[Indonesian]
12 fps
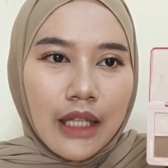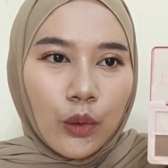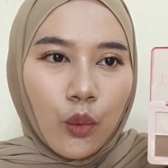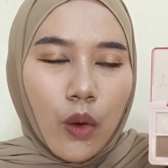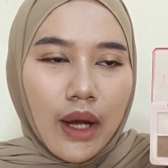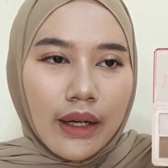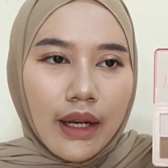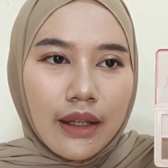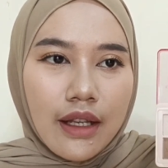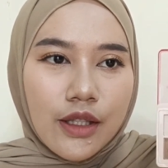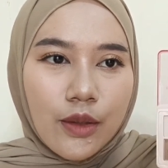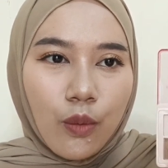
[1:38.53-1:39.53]
dan
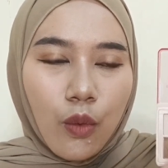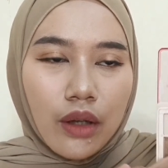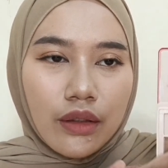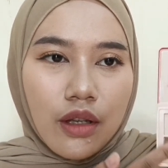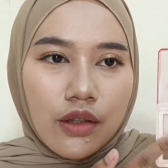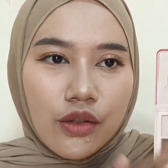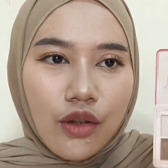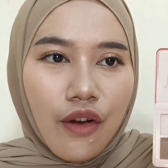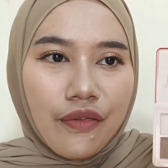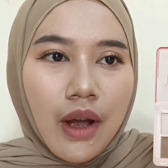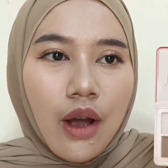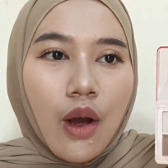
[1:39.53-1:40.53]
warnanya semuanya soft